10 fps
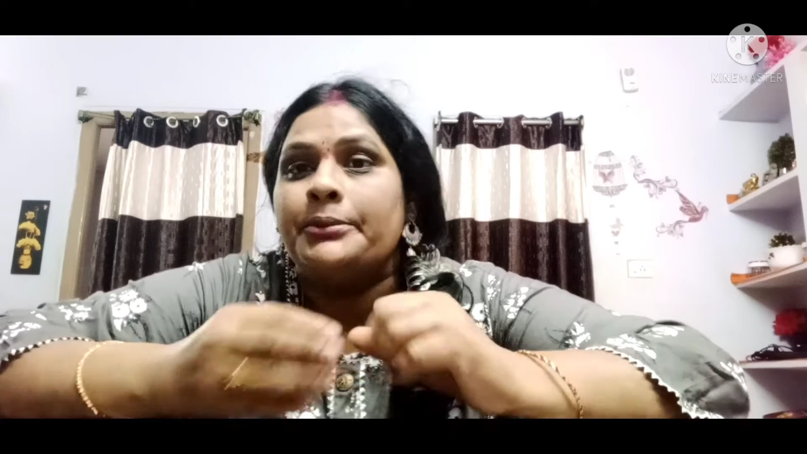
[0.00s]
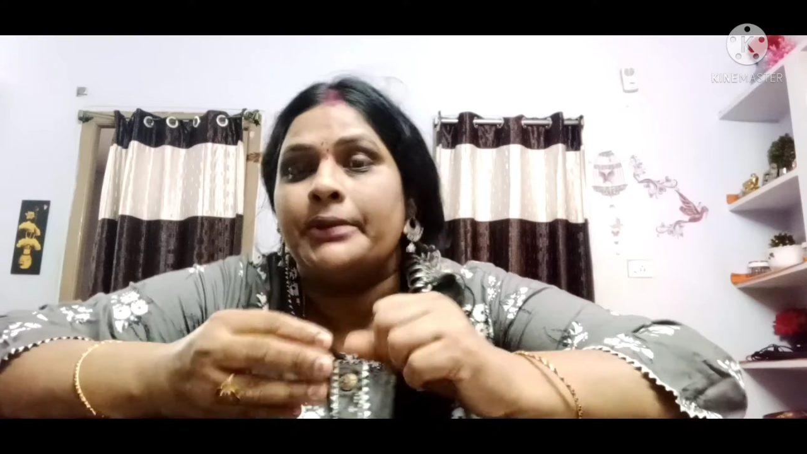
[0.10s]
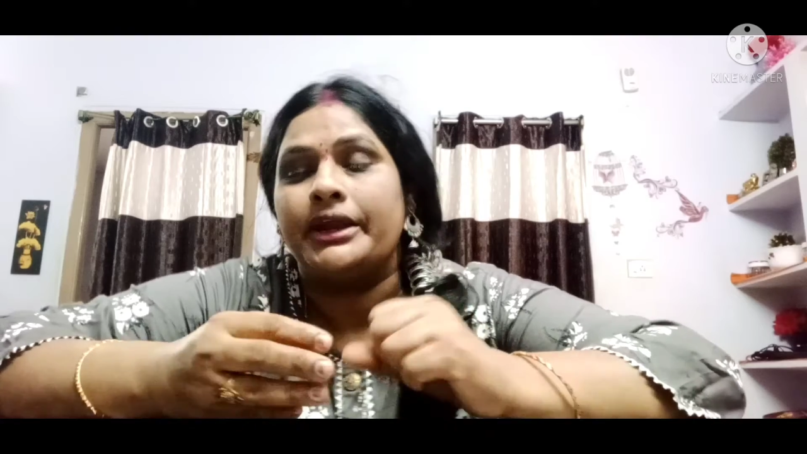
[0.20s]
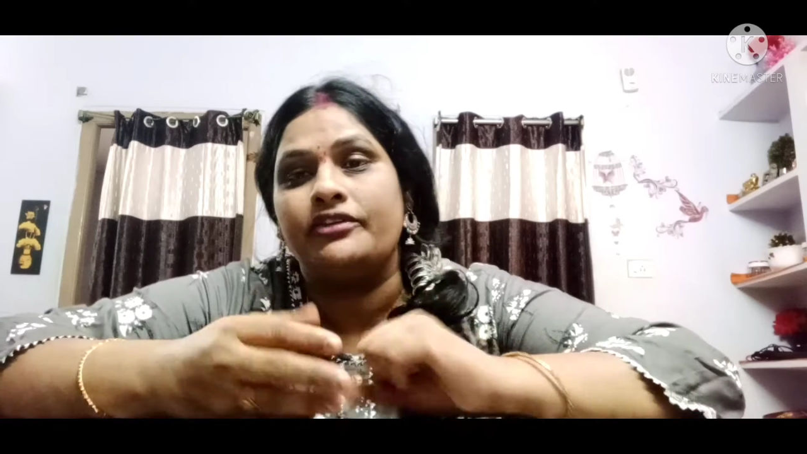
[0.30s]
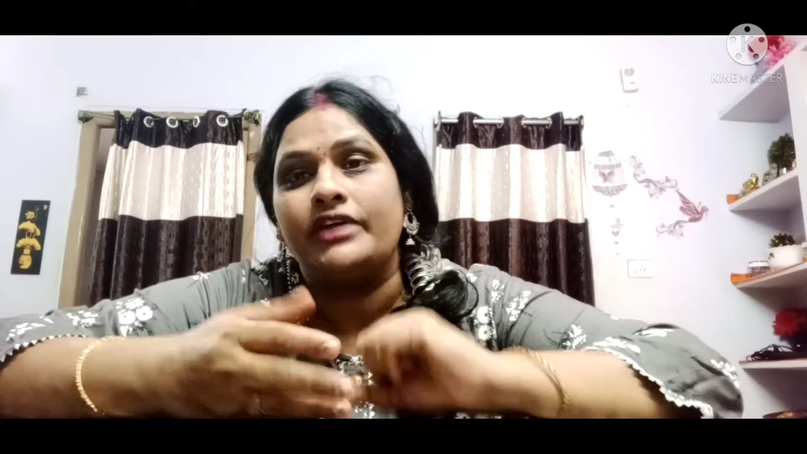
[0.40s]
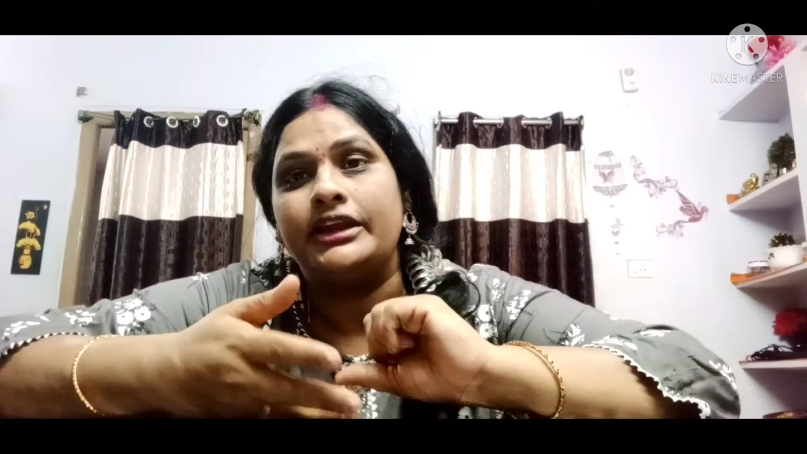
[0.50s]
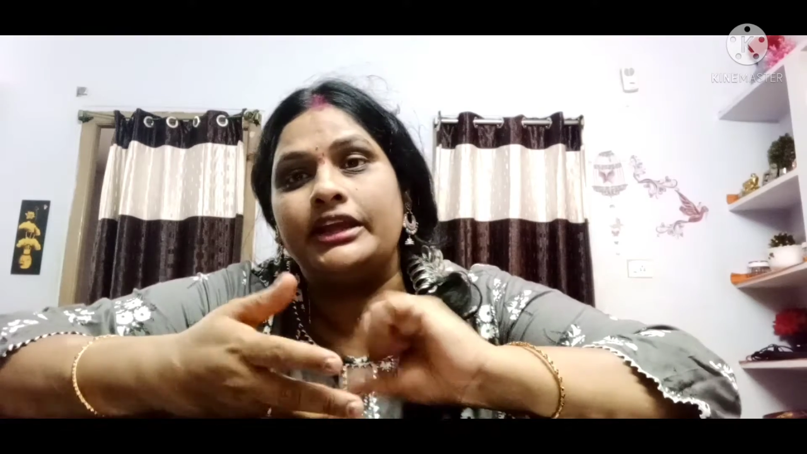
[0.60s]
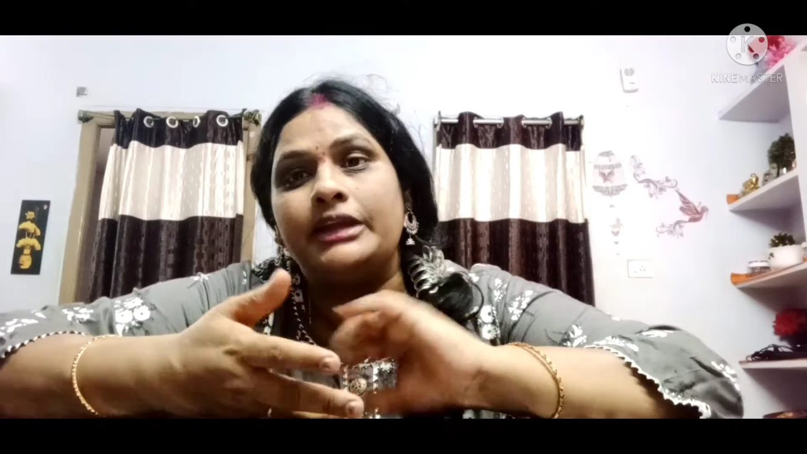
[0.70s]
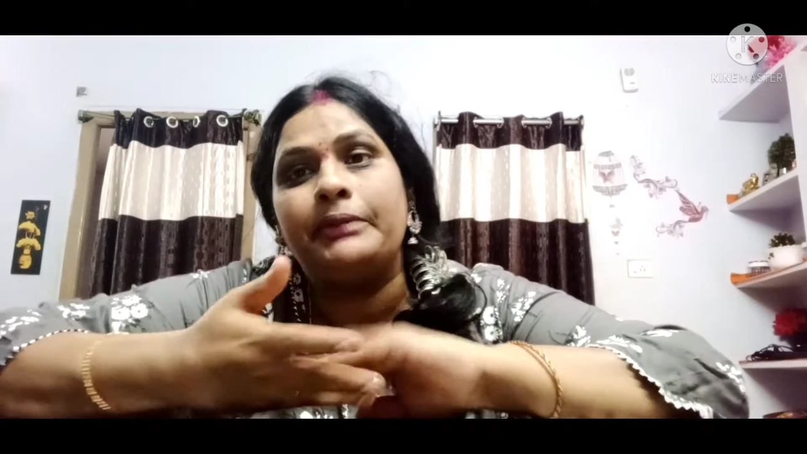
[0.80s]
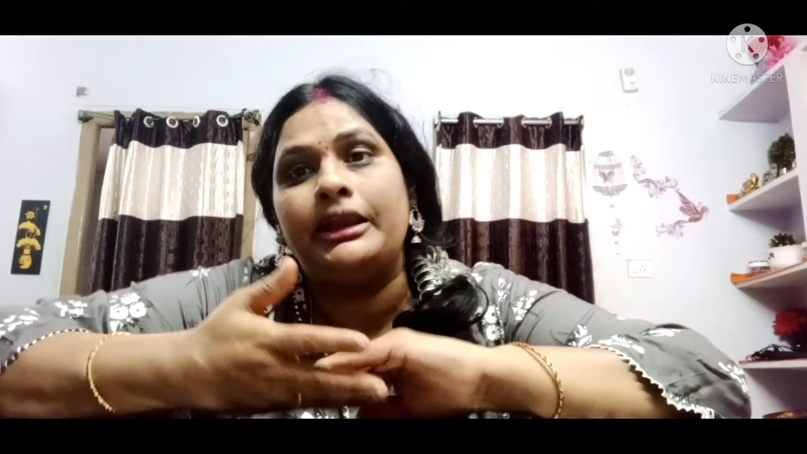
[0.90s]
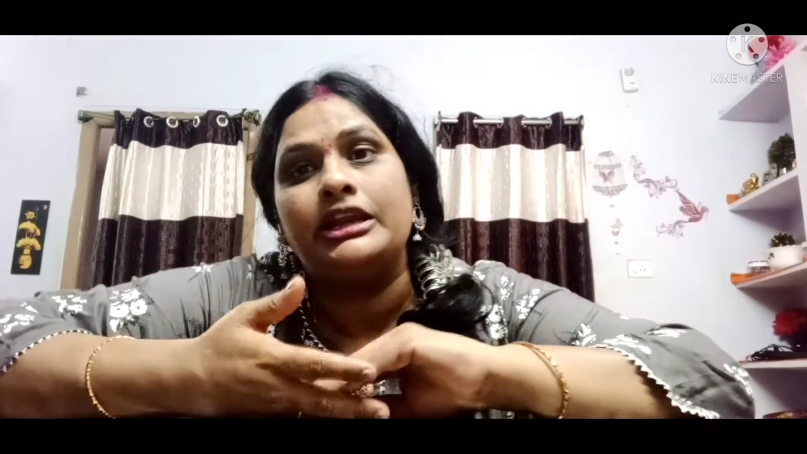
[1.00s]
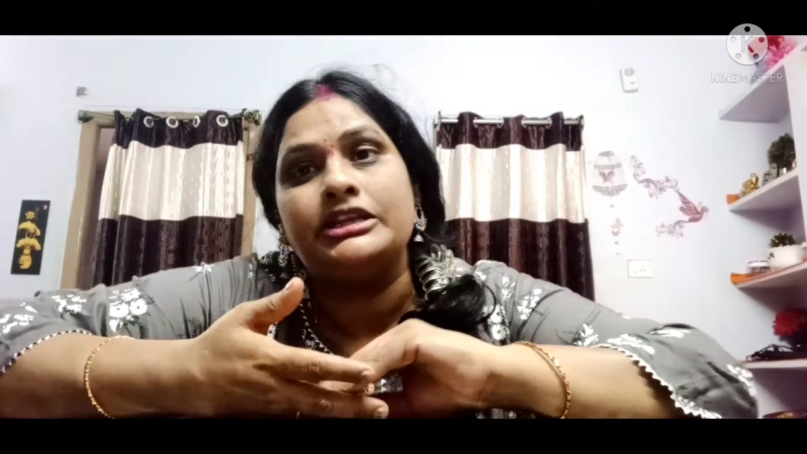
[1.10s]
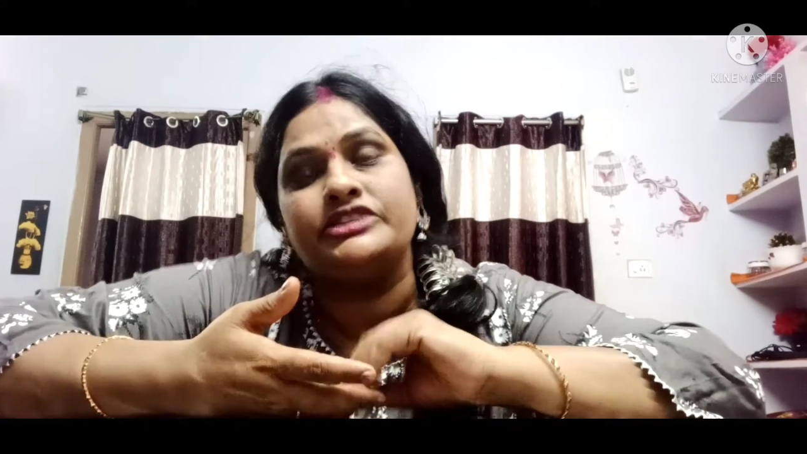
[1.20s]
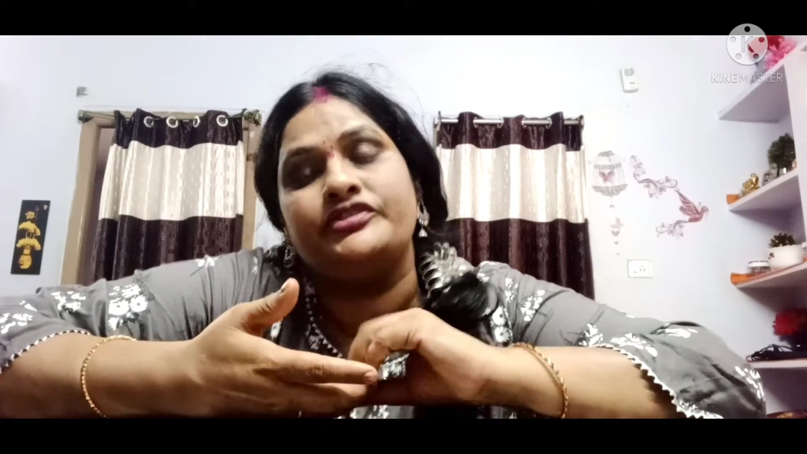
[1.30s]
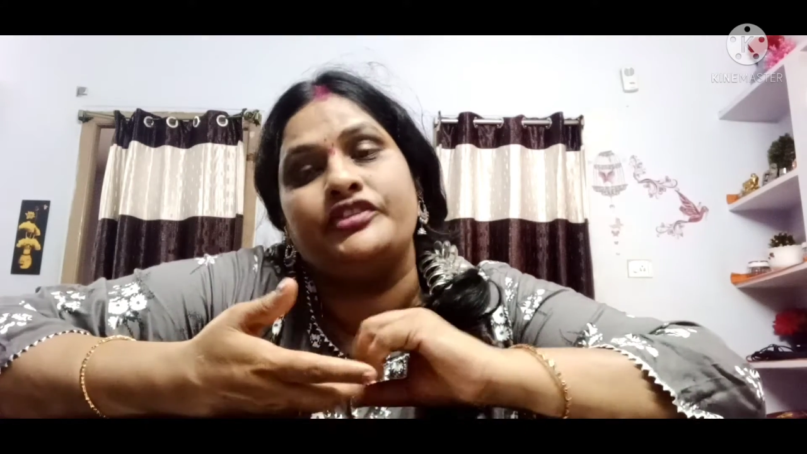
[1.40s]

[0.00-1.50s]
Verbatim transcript: మనకి వన్ ఇయర్ పిల్లల నుంచి